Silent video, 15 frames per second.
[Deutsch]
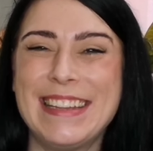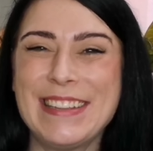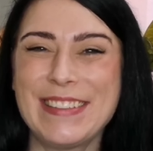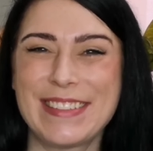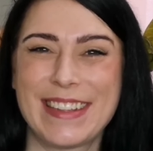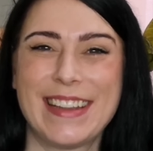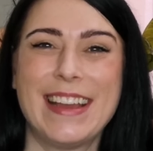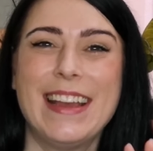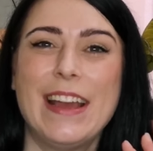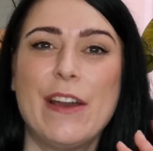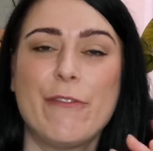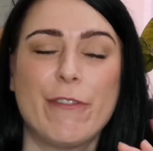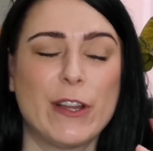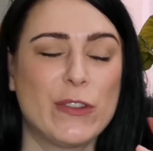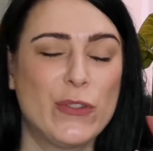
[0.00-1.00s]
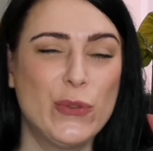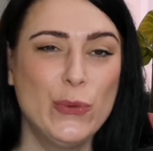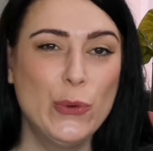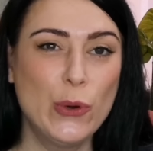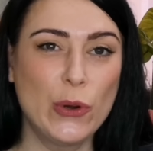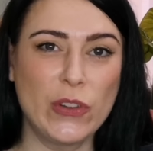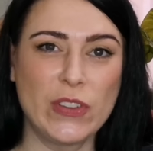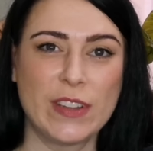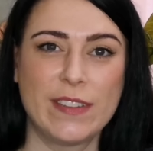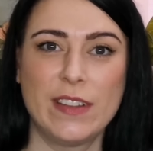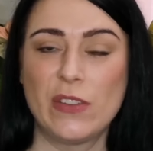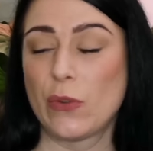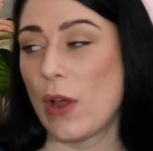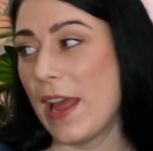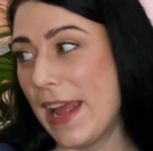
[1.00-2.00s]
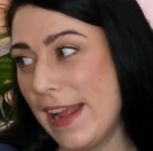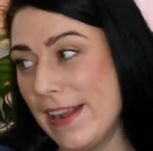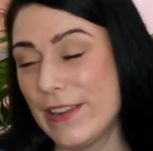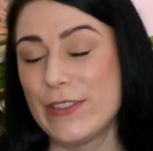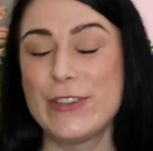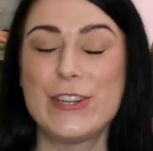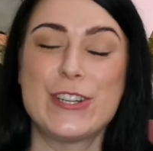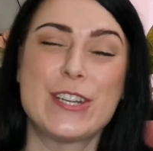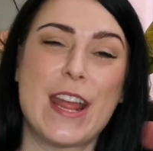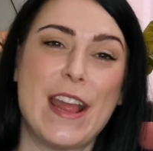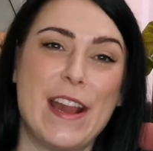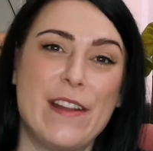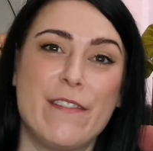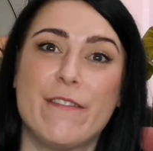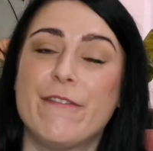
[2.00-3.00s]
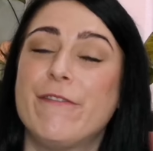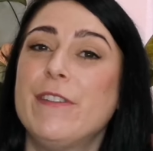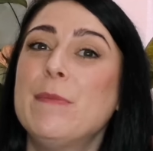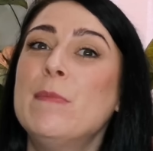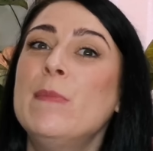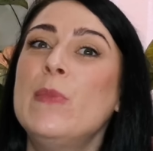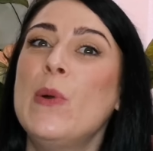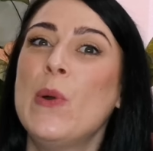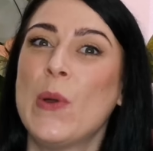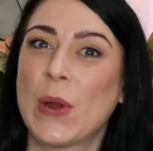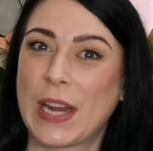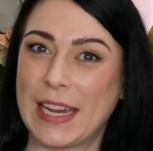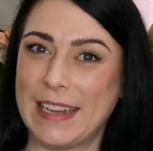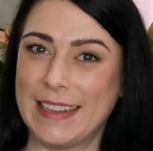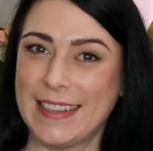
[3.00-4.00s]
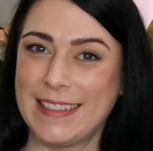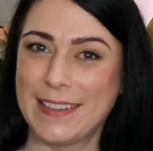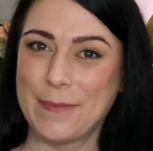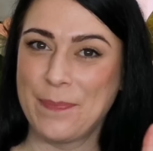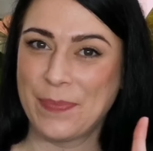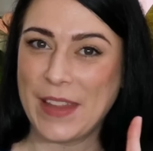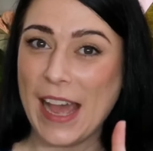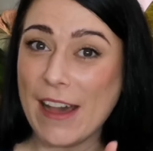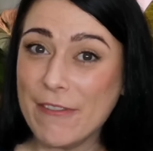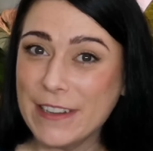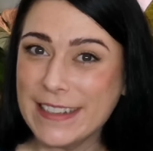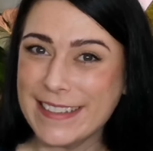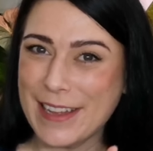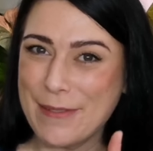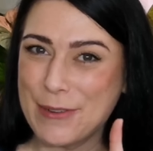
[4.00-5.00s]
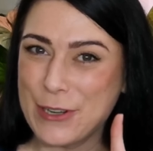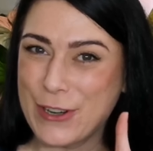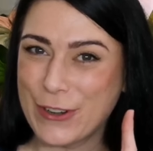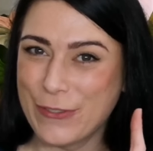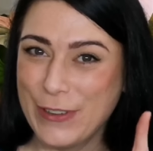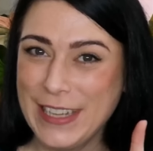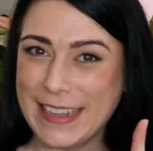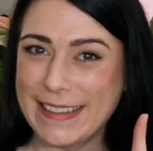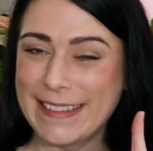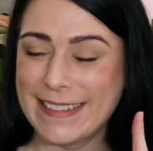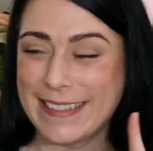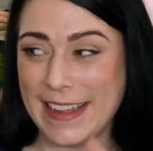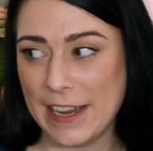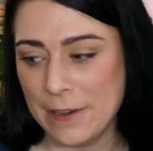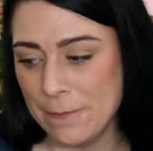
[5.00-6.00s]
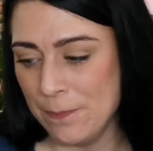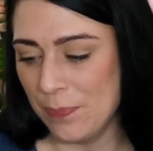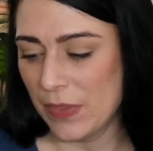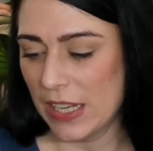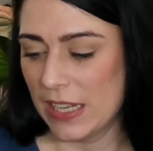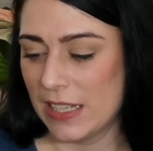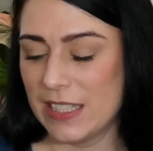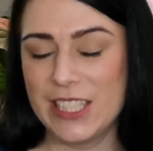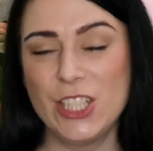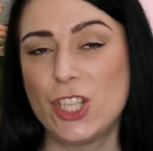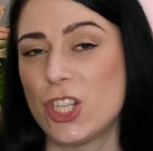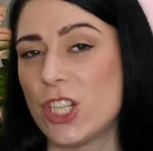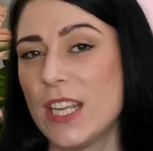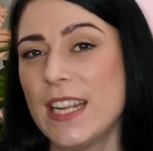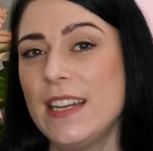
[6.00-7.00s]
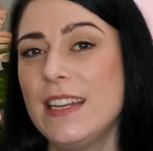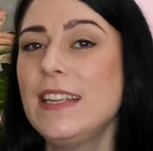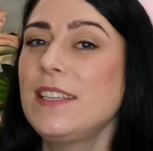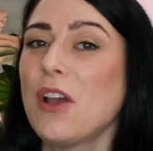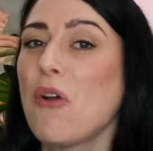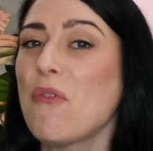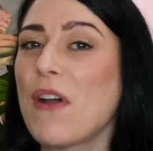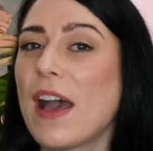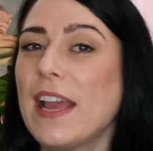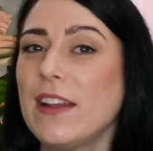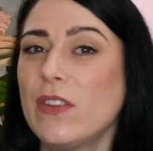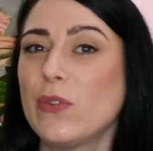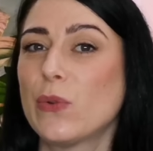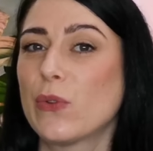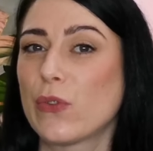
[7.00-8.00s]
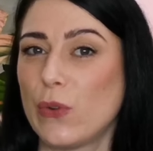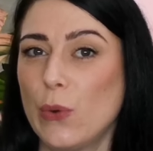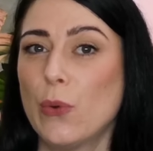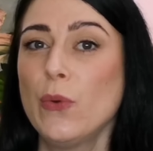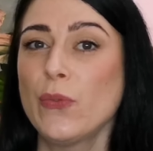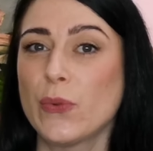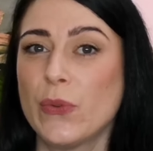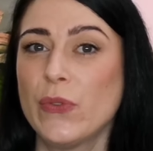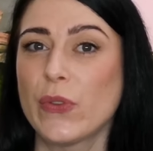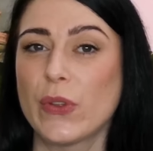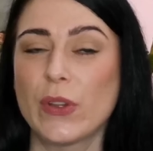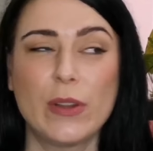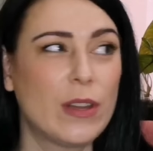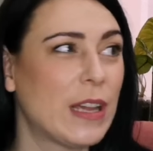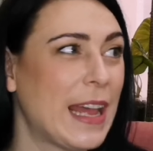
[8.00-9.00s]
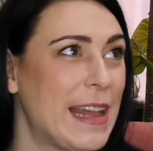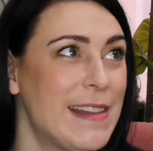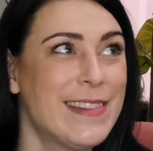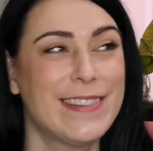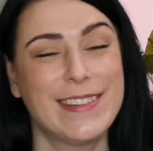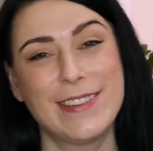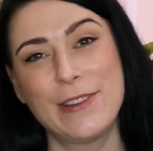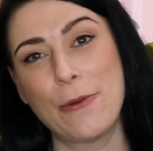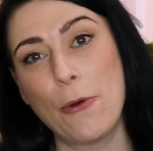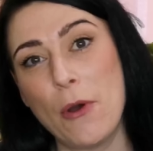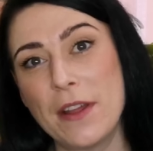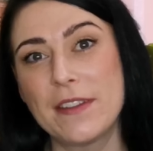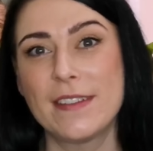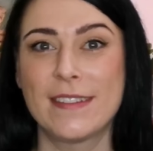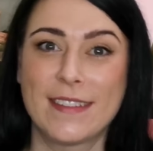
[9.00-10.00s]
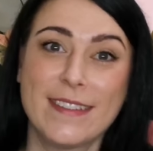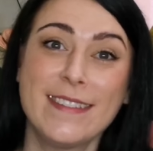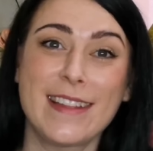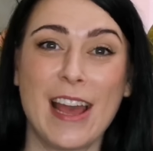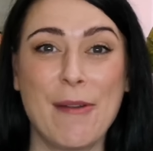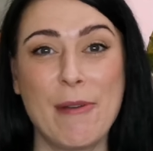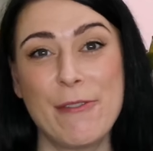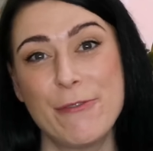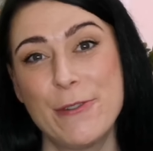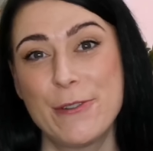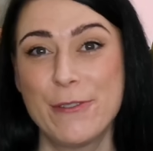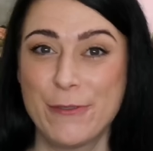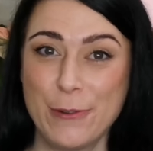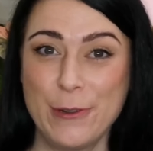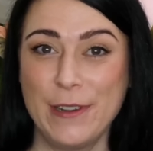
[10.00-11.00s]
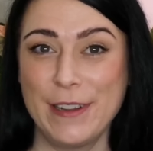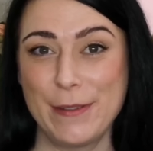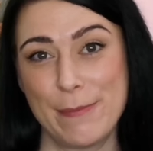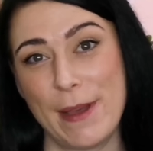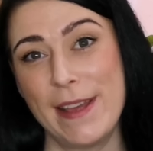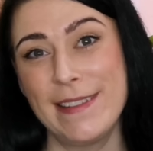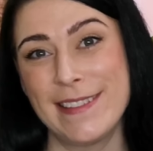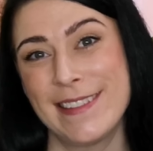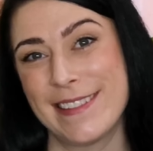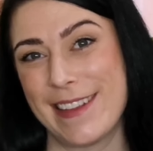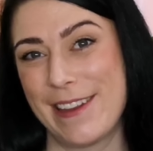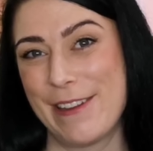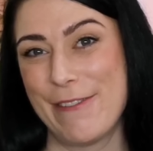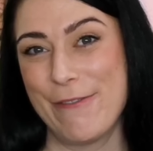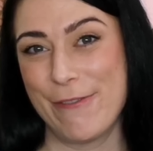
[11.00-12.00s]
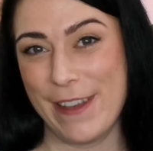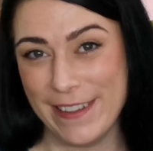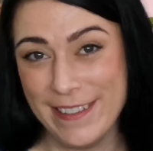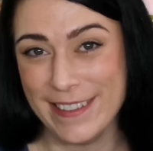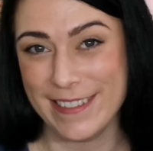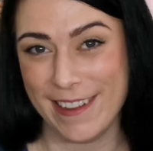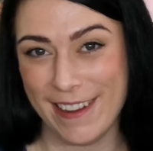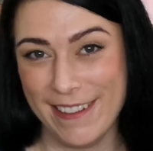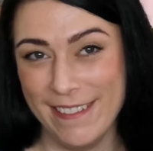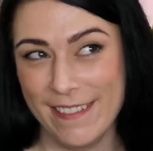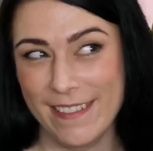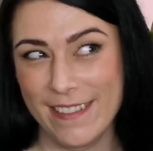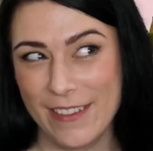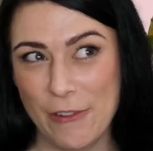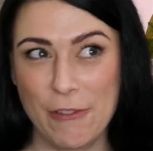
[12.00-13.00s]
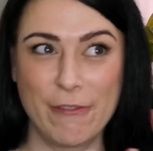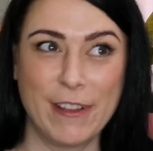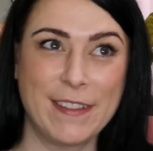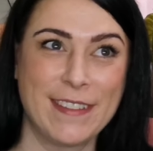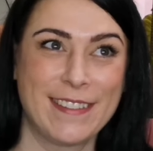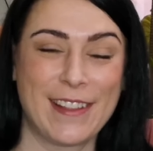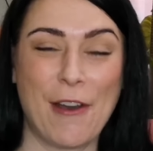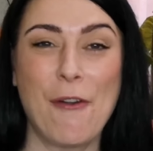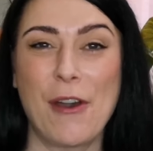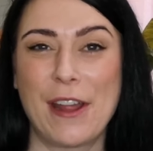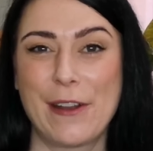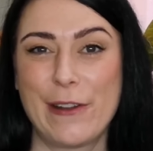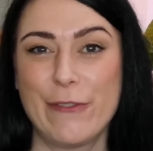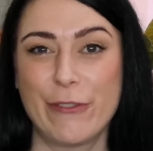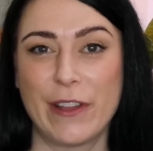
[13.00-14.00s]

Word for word: ist, versucht, sie so hell zu stellen wie möglich. Da wird es aber schwierig, denn die stehen nicht auf Heizungsluft. Unsere hellsten Orte sind aber für gewöhnlich meistens an den Fenstern. Und was ist auch an den